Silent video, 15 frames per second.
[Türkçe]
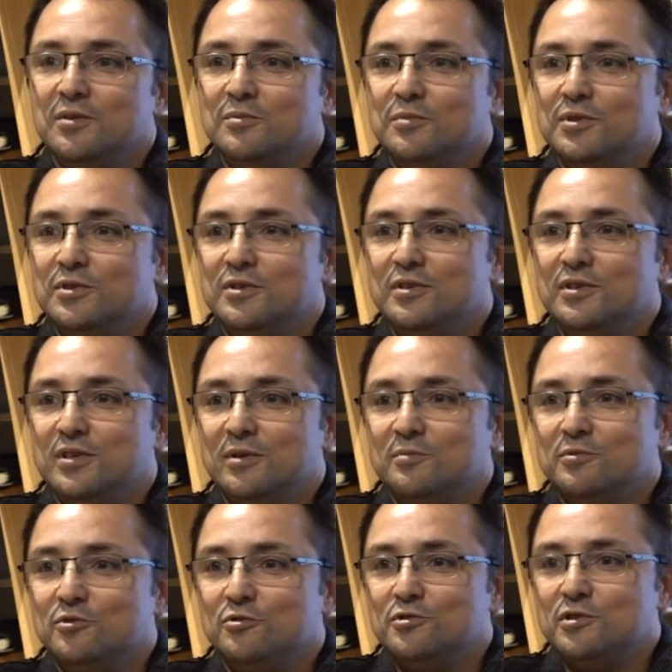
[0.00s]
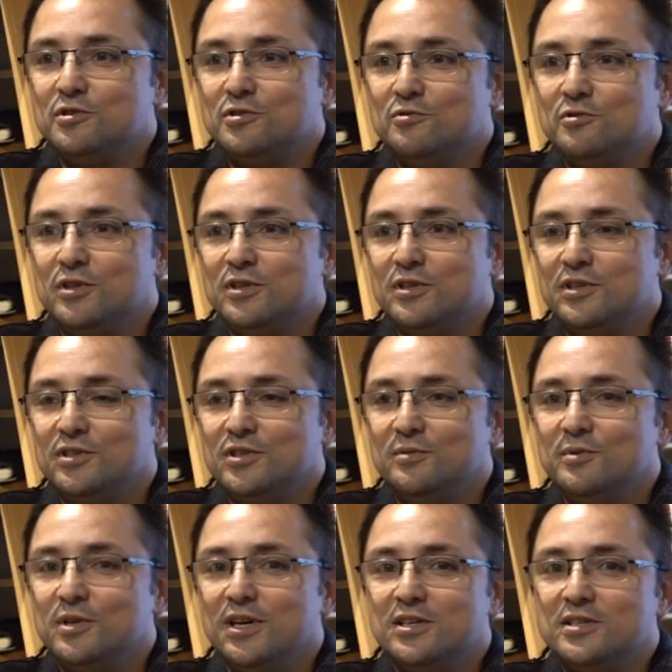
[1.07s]
bir kitap dosyası ürettikçe
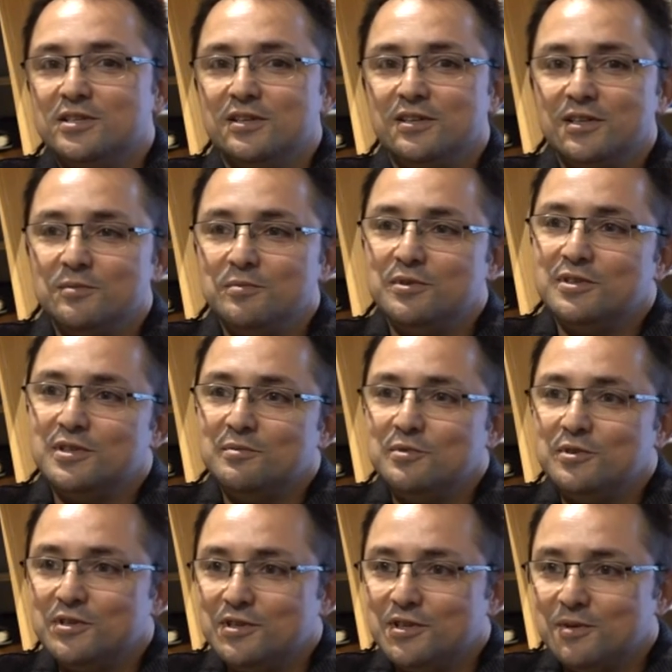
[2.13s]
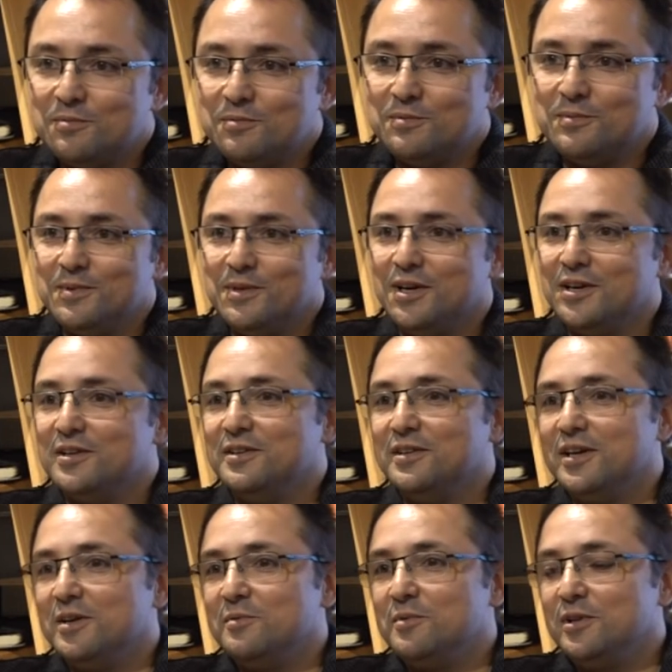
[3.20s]
birkaç senede bir de bir kitap
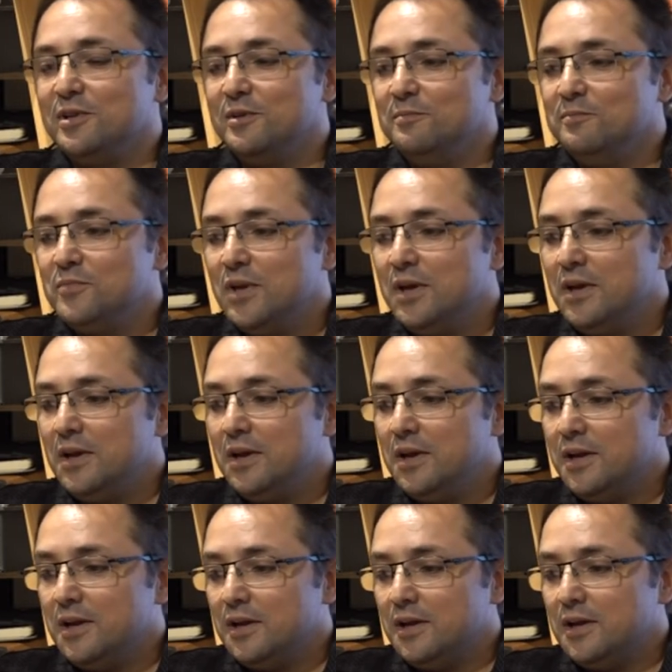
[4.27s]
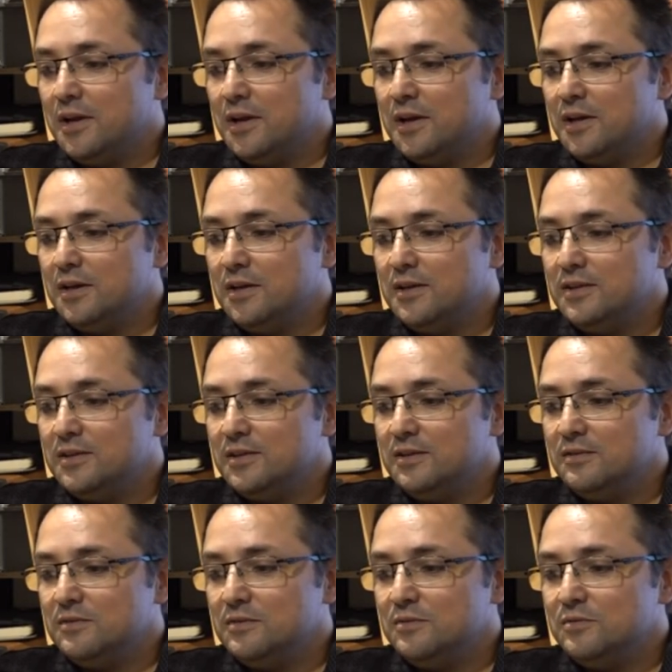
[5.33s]
yayınlayabildim. Ee,
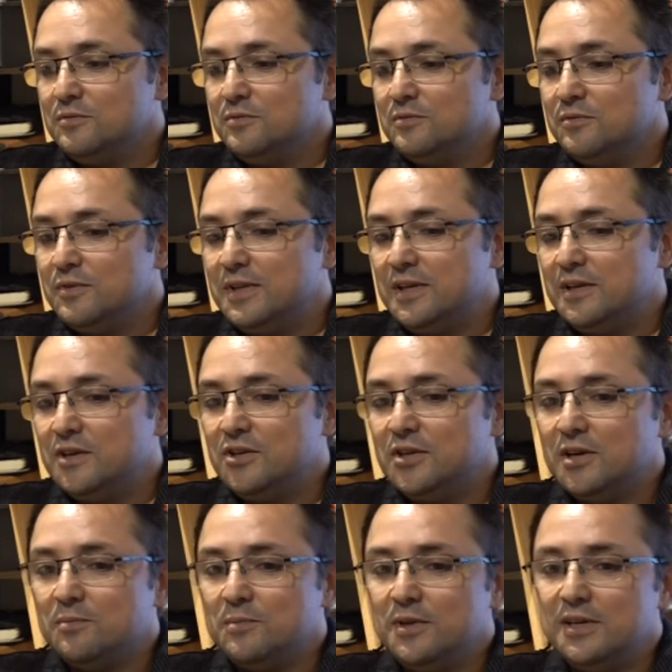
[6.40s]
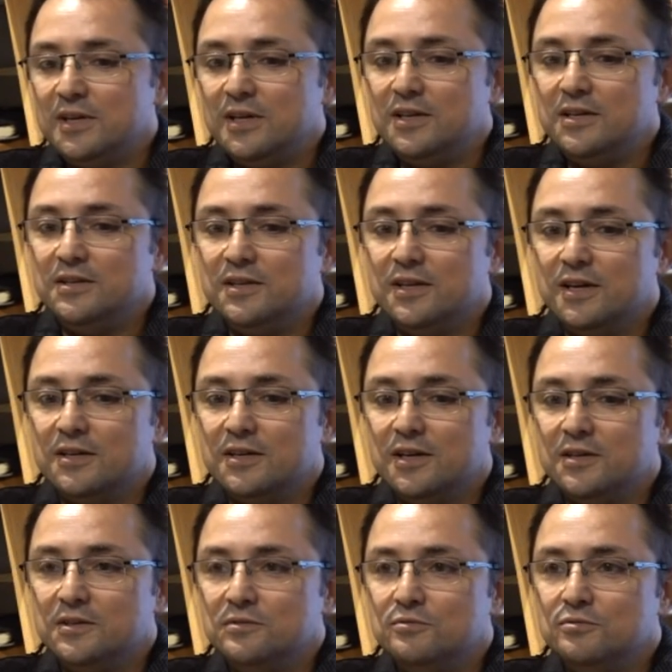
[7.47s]
ve de kitapları
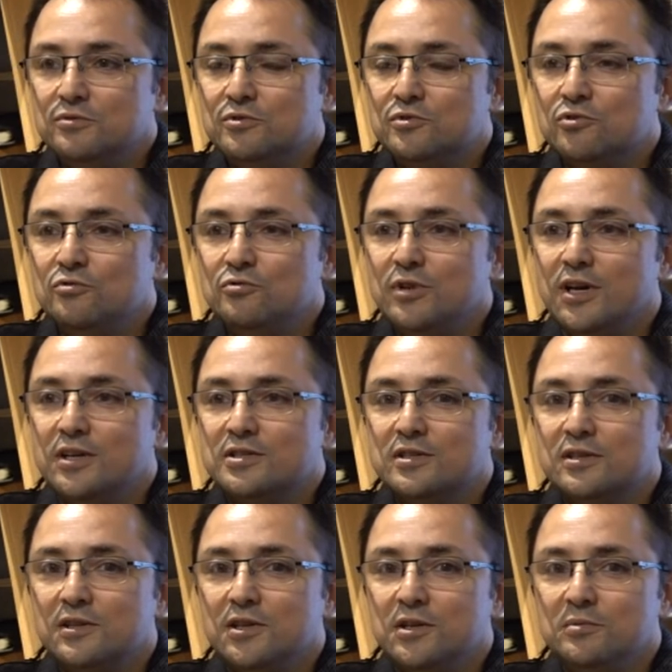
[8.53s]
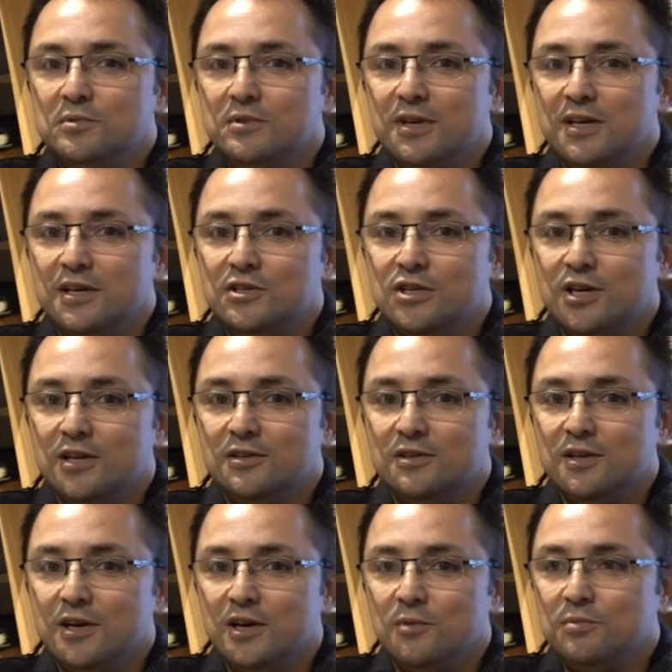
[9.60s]
yayınlarken son yazdıklarımın
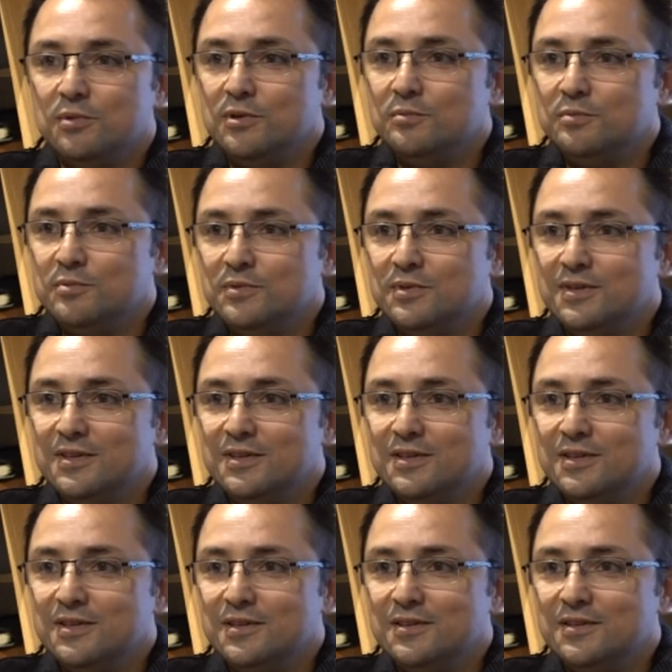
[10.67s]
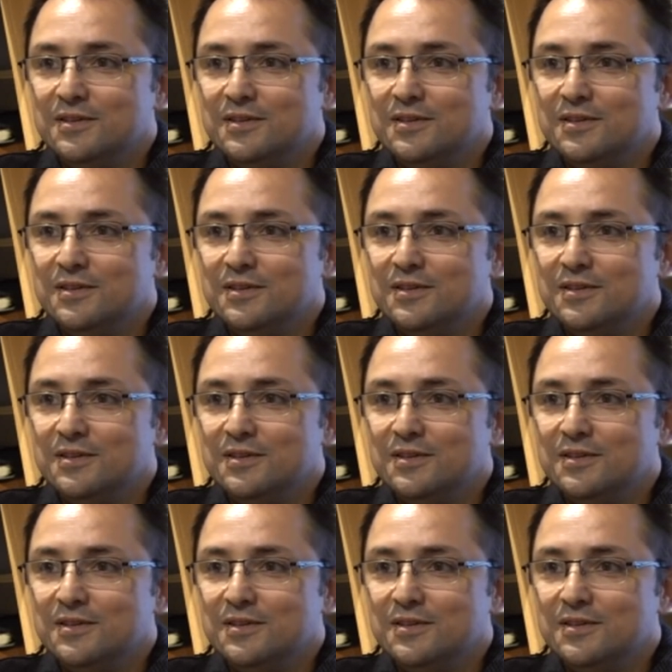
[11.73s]
heyecanına kapılıp e,